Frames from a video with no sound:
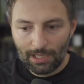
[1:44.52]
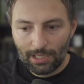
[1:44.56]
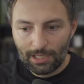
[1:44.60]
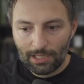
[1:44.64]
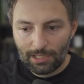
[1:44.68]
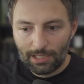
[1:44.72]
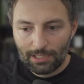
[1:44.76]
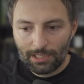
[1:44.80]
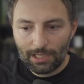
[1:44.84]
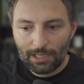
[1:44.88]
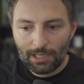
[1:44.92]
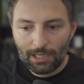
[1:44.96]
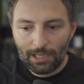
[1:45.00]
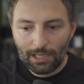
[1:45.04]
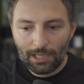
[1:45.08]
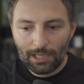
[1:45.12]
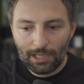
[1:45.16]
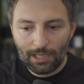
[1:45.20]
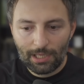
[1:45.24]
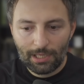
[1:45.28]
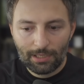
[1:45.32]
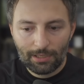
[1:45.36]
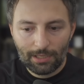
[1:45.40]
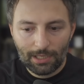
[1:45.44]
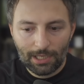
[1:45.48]
ya
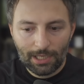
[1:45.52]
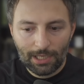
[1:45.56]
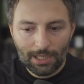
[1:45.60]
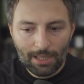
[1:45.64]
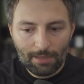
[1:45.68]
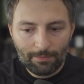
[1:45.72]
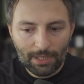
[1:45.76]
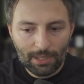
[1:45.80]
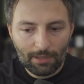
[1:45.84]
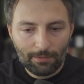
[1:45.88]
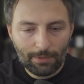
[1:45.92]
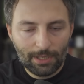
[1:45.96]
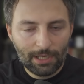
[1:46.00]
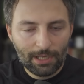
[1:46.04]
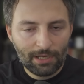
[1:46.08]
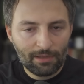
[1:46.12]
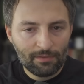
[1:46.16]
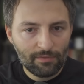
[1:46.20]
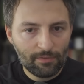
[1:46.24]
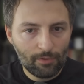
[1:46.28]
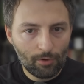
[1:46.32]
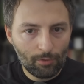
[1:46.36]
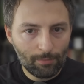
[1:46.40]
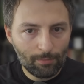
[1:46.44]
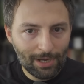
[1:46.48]
que era mi deber
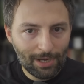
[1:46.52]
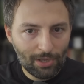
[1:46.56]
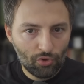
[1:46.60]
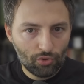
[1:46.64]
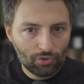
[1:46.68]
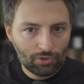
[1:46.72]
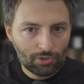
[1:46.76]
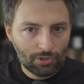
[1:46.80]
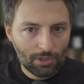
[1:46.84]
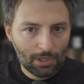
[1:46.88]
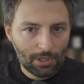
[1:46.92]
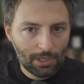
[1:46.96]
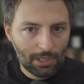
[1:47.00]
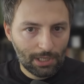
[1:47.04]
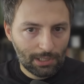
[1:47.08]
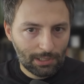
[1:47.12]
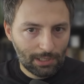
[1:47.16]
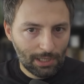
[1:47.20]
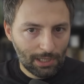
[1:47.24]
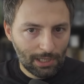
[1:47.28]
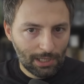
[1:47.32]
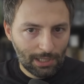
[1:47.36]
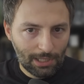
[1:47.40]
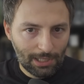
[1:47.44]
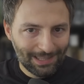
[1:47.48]
informaros
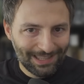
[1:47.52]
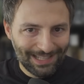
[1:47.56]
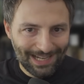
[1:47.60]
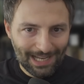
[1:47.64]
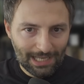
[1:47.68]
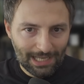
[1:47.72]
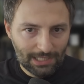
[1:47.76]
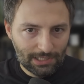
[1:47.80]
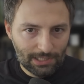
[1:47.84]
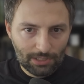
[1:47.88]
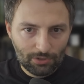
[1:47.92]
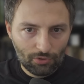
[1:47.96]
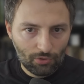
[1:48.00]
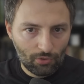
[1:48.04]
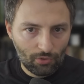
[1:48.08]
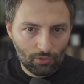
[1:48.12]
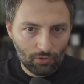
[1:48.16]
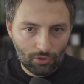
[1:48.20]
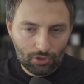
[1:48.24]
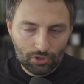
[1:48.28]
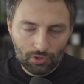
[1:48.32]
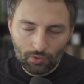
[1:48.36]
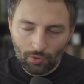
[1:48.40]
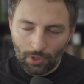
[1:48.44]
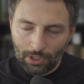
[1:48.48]
ya que detrás de todo
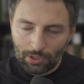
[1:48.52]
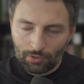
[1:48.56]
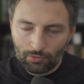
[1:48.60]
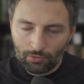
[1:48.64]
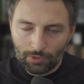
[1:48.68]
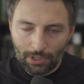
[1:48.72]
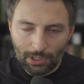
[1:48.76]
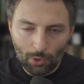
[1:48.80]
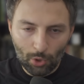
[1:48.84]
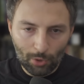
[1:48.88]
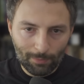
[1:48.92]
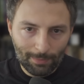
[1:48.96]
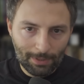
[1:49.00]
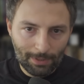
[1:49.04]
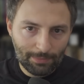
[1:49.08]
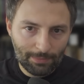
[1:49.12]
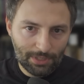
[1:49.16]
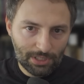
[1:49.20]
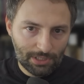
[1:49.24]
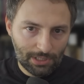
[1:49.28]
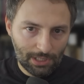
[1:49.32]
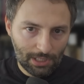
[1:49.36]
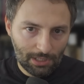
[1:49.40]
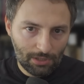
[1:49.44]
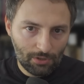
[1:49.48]
esto hay un enorme
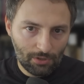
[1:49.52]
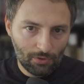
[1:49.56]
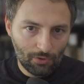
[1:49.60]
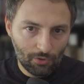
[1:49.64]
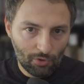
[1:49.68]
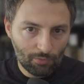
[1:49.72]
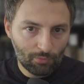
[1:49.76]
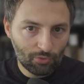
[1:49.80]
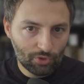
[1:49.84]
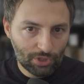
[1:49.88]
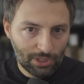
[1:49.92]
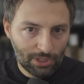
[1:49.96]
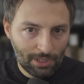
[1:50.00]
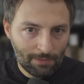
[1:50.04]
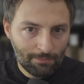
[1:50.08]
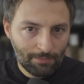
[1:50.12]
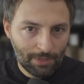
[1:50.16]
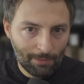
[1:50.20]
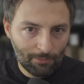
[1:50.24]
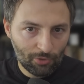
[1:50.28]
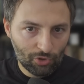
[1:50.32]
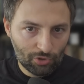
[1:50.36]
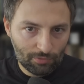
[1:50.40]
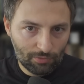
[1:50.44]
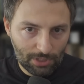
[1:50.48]
misterio, como siempre
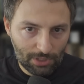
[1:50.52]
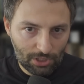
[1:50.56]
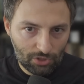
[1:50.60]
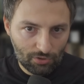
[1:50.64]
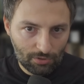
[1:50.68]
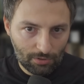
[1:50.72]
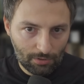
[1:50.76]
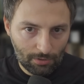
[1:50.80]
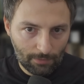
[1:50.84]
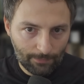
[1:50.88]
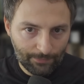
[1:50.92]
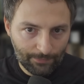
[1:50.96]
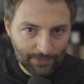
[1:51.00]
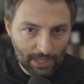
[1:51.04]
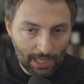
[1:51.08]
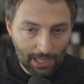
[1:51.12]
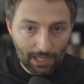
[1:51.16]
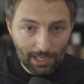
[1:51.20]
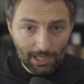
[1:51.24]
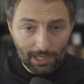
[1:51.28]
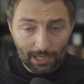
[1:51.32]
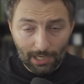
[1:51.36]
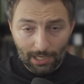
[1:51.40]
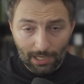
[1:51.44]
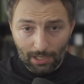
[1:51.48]
hemos visto.
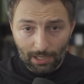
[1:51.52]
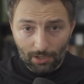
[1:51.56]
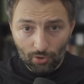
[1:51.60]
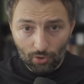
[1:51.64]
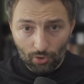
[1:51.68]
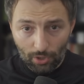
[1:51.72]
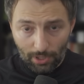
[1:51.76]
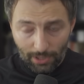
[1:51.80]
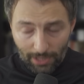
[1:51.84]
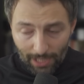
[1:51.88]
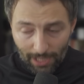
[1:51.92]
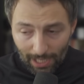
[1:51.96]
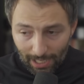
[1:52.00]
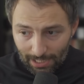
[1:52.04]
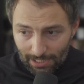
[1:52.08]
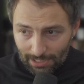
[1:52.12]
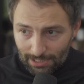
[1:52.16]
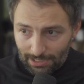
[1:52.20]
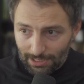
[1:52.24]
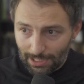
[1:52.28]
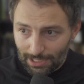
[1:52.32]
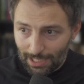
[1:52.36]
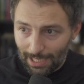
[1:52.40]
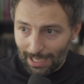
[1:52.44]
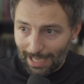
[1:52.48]

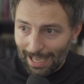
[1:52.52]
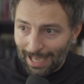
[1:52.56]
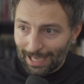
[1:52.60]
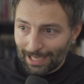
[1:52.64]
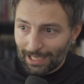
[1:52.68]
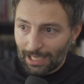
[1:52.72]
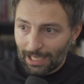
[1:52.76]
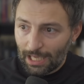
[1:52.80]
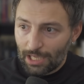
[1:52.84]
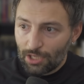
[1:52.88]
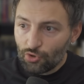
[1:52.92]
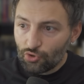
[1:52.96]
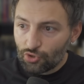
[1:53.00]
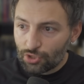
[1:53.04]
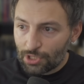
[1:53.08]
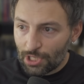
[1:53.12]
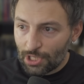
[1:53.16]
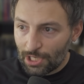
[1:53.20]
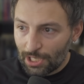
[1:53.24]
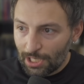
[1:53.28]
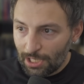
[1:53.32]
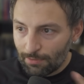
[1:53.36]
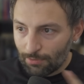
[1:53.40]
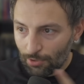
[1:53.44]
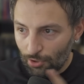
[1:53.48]
¿Recordáis aquellos
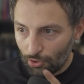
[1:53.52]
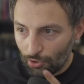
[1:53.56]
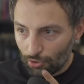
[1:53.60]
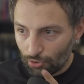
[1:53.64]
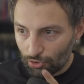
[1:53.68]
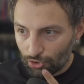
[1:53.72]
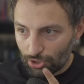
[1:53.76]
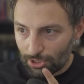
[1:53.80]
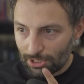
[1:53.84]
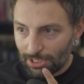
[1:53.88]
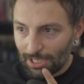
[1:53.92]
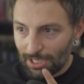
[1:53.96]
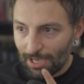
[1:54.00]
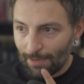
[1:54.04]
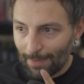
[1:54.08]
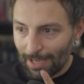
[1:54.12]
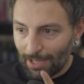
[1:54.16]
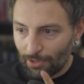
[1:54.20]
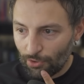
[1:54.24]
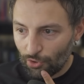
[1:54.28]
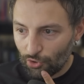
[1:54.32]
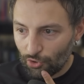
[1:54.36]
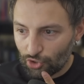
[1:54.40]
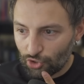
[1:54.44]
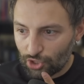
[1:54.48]
libros
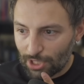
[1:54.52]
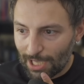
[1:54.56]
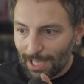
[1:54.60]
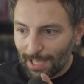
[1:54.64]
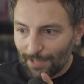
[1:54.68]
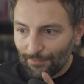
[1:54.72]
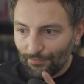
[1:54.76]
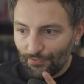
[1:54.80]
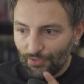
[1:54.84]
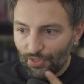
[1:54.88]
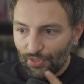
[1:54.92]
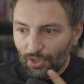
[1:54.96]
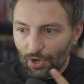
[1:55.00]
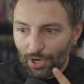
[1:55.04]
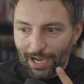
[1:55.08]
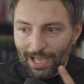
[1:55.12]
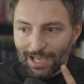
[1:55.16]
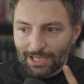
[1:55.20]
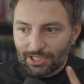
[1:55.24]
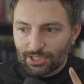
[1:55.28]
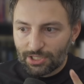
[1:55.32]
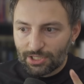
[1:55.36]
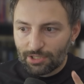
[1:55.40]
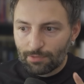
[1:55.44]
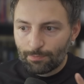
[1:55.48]
llamados The
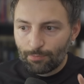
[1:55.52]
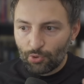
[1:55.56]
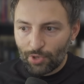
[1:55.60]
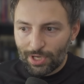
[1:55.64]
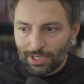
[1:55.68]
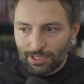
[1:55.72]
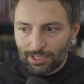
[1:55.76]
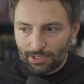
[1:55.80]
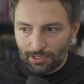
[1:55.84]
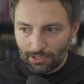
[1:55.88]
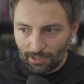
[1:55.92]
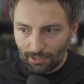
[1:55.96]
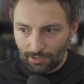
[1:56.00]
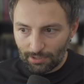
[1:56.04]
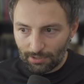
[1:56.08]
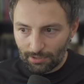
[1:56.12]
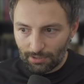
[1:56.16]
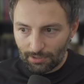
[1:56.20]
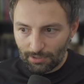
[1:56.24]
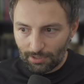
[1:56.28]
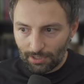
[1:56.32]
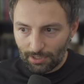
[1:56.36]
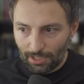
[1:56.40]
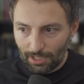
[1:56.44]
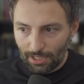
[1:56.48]
Last
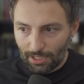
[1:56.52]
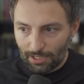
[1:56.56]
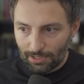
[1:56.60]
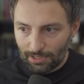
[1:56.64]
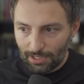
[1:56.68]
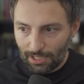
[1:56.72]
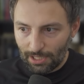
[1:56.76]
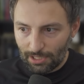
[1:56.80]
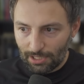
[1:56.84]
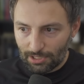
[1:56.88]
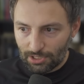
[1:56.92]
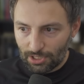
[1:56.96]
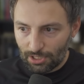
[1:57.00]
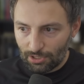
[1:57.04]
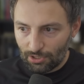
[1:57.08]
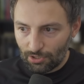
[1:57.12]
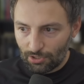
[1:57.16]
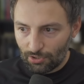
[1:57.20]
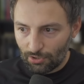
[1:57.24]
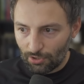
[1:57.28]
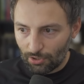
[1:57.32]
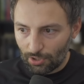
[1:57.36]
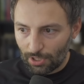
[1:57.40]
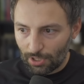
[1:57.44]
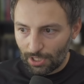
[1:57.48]
President del
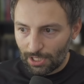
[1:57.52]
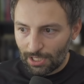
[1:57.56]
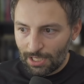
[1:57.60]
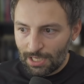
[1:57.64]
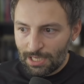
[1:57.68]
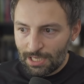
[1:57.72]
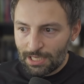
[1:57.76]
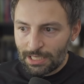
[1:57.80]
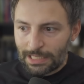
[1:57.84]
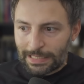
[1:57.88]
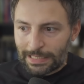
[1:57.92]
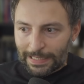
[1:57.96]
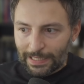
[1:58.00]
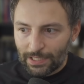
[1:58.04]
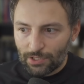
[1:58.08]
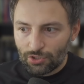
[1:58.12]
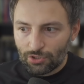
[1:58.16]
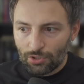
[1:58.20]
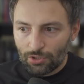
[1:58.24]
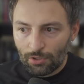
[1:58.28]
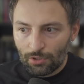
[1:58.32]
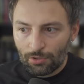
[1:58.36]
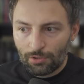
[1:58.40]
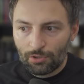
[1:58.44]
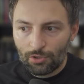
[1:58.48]
señor
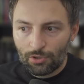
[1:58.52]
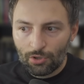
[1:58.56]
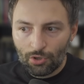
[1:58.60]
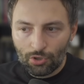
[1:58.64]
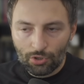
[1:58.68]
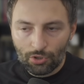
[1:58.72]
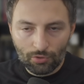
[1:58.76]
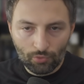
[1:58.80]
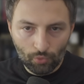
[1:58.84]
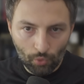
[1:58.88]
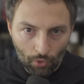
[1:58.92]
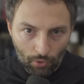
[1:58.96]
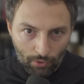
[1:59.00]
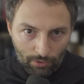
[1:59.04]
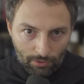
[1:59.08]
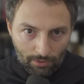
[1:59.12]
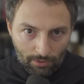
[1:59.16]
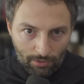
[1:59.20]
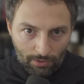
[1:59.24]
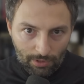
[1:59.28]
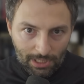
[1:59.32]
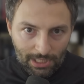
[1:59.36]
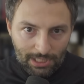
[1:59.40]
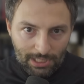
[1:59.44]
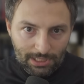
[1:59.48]
Ingerson Lockwood,
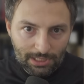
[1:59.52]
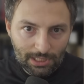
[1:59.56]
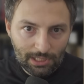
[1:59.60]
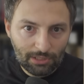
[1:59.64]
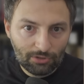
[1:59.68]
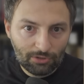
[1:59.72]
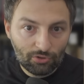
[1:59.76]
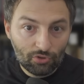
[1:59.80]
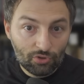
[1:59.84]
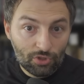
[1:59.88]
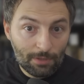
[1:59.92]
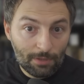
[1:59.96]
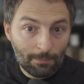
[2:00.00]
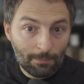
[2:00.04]
escritos en